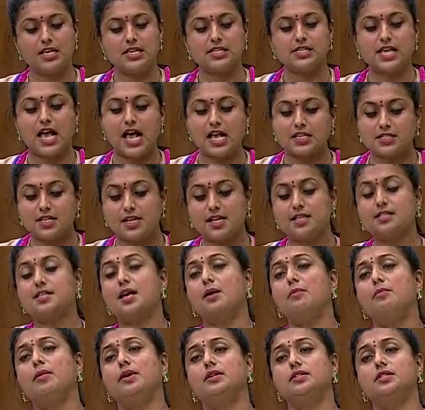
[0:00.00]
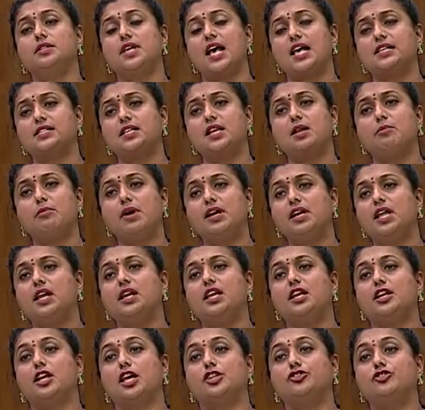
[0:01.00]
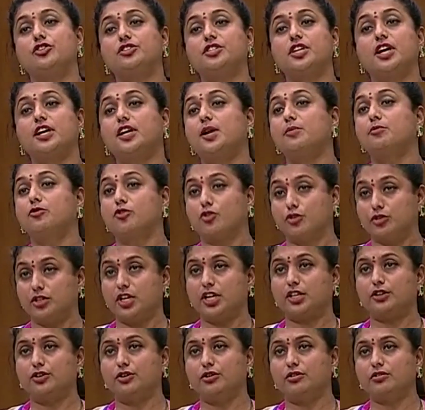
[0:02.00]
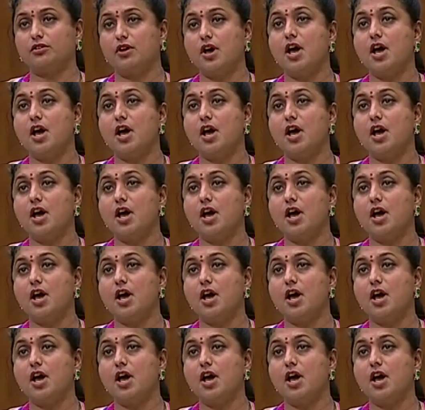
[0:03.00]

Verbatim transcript: శాసన శాసన మండలిని రద్దు చేయడం కుదరదు